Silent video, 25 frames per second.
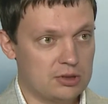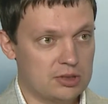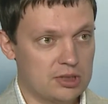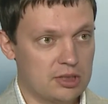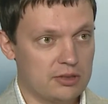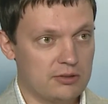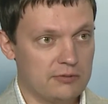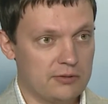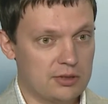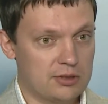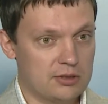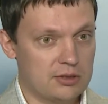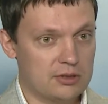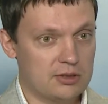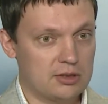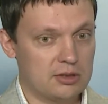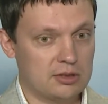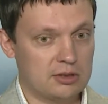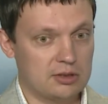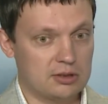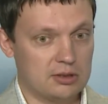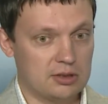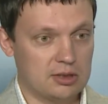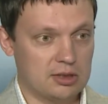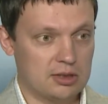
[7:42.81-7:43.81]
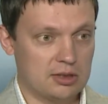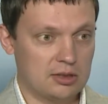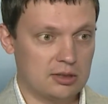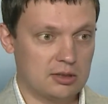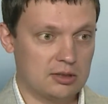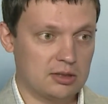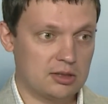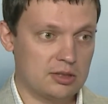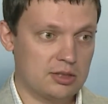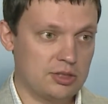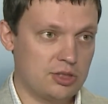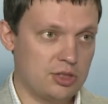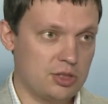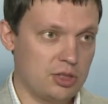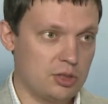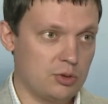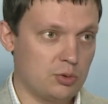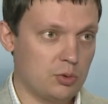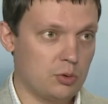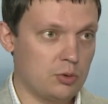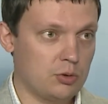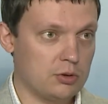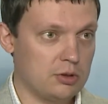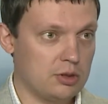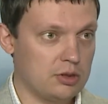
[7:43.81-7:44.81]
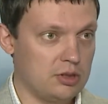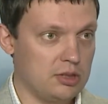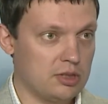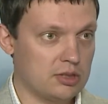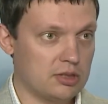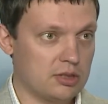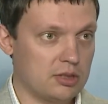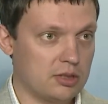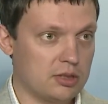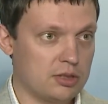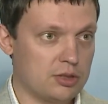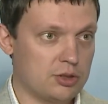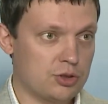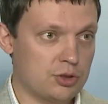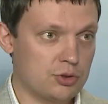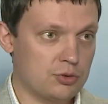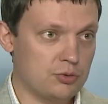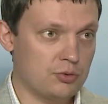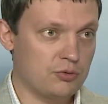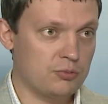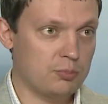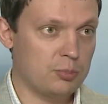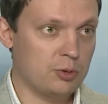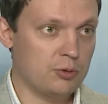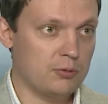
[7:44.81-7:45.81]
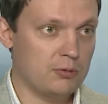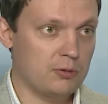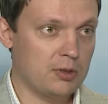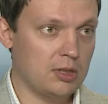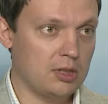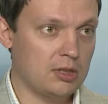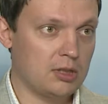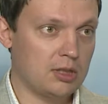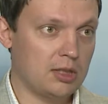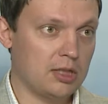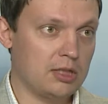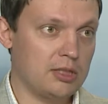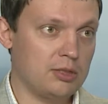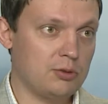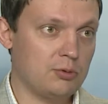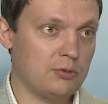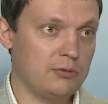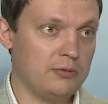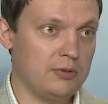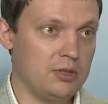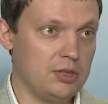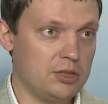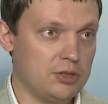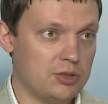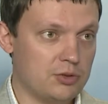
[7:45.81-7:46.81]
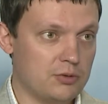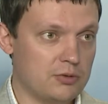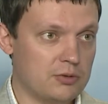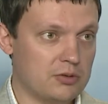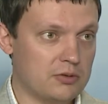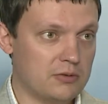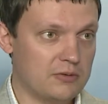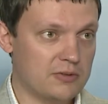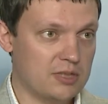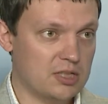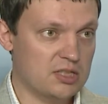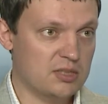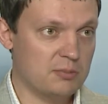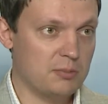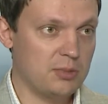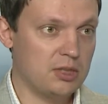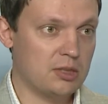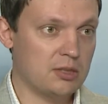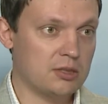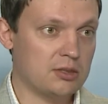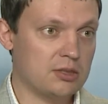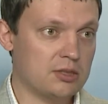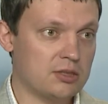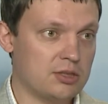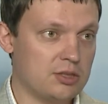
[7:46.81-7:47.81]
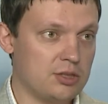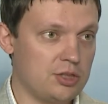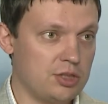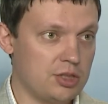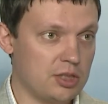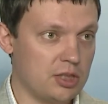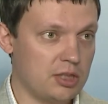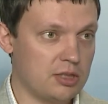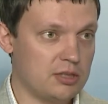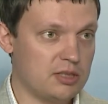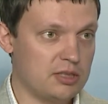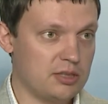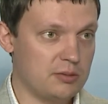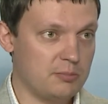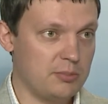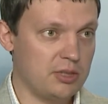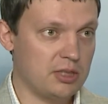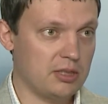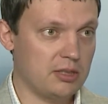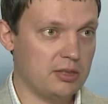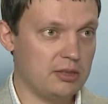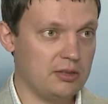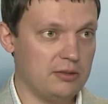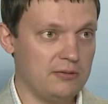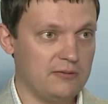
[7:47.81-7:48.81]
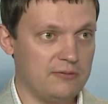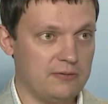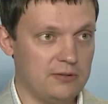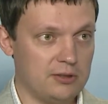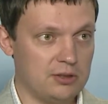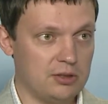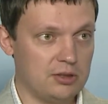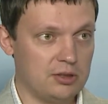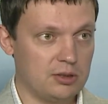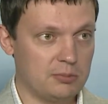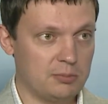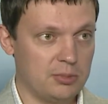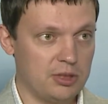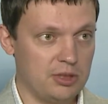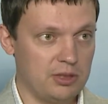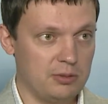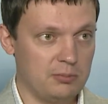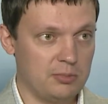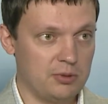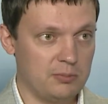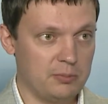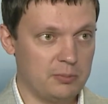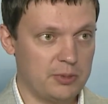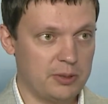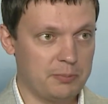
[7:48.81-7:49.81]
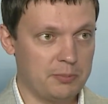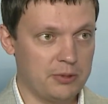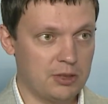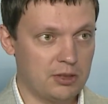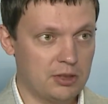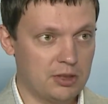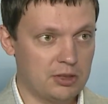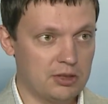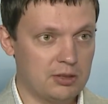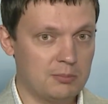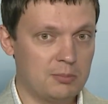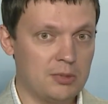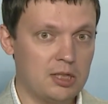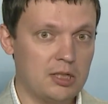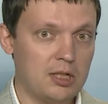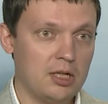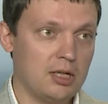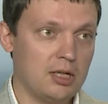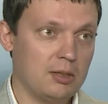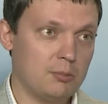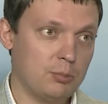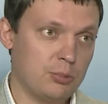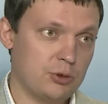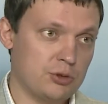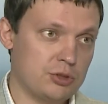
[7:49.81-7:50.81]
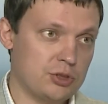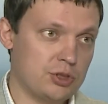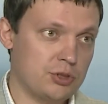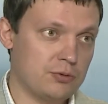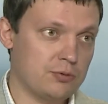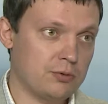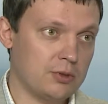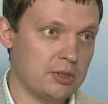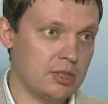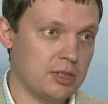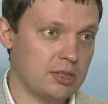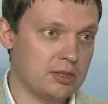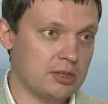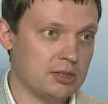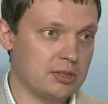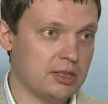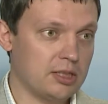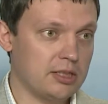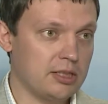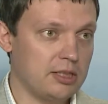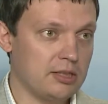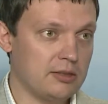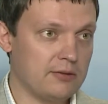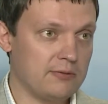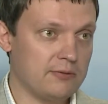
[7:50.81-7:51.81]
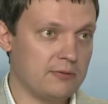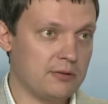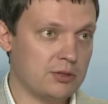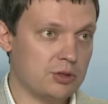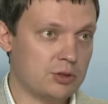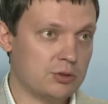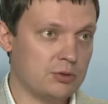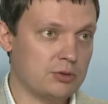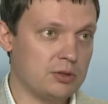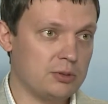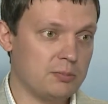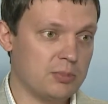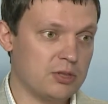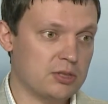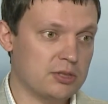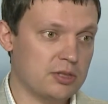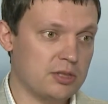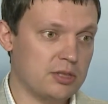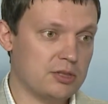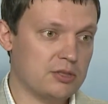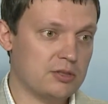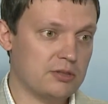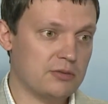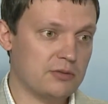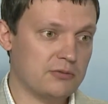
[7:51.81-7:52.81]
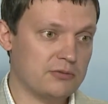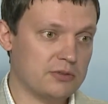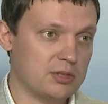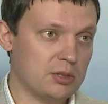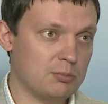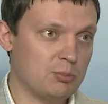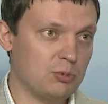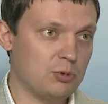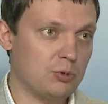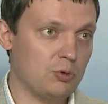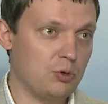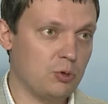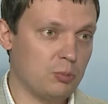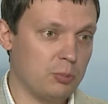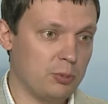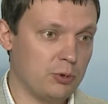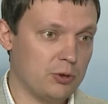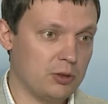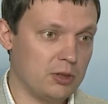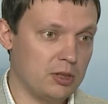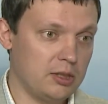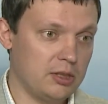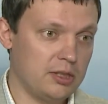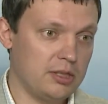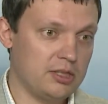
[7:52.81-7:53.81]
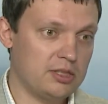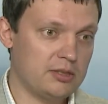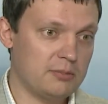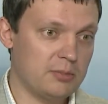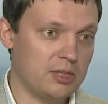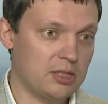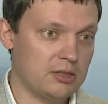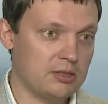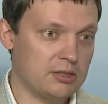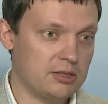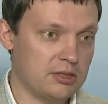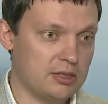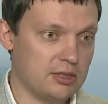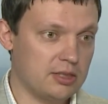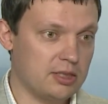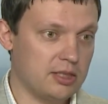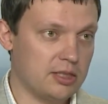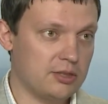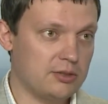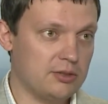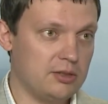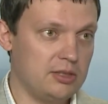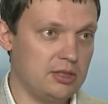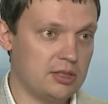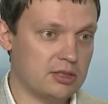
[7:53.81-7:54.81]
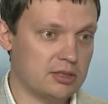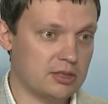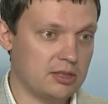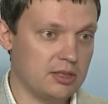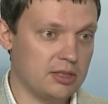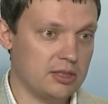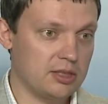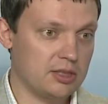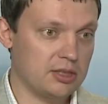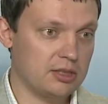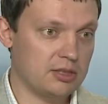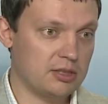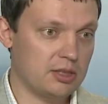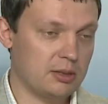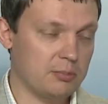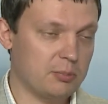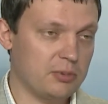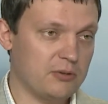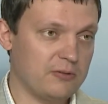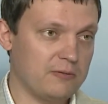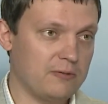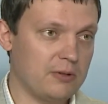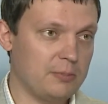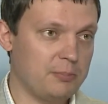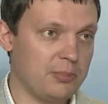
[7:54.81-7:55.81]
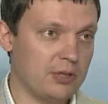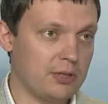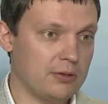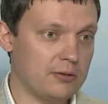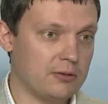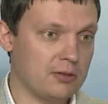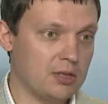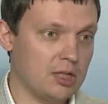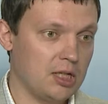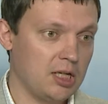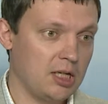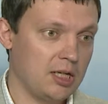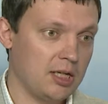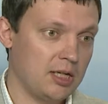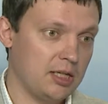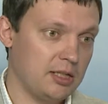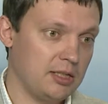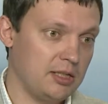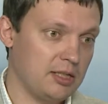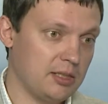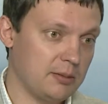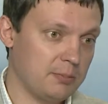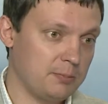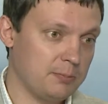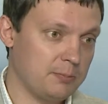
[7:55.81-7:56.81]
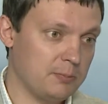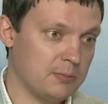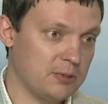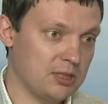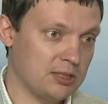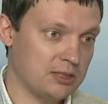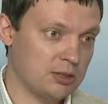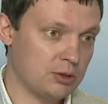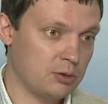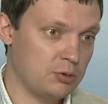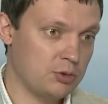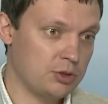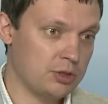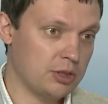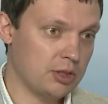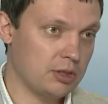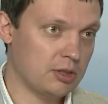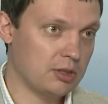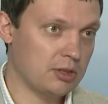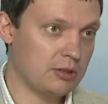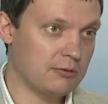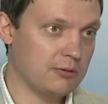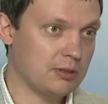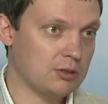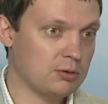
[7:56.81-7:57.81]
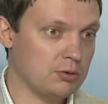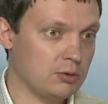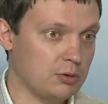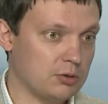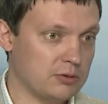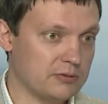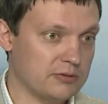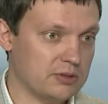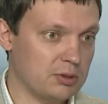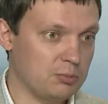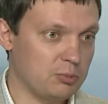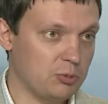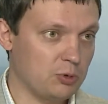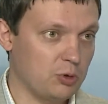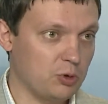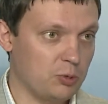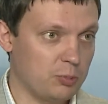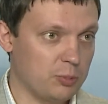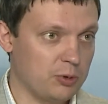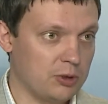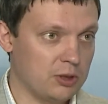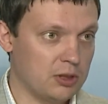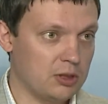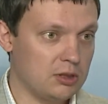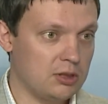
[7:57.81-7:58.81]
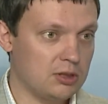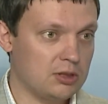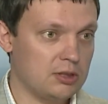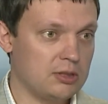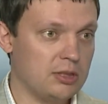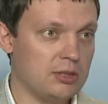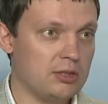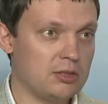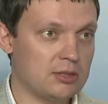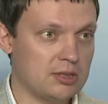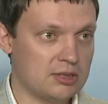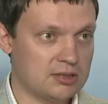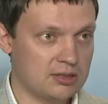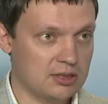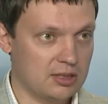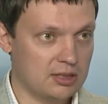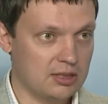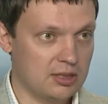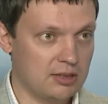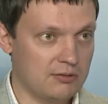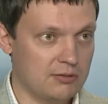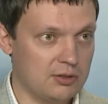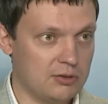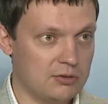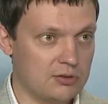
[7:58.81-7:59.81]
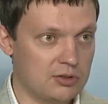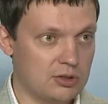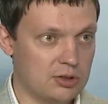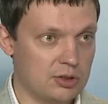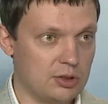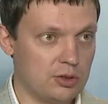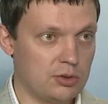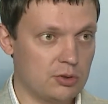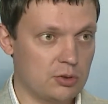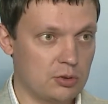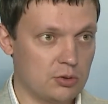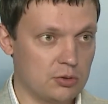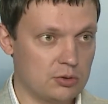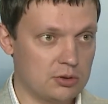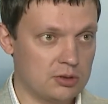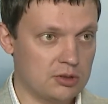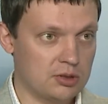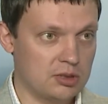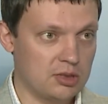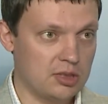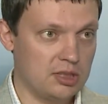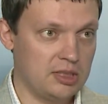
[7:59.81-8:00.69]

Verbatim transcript: Соответственно, на насыщение уходит несколько часов буквально, они увеличиваются в размеры, насыщают себя выданным химией препаратом, после чего я этот агент ввожу непосредственно в саму опухоль. Этим я достигаю нескольких этапов. Во-первых, я отключаю кровоток в саму опухоль и останавливается ее рост.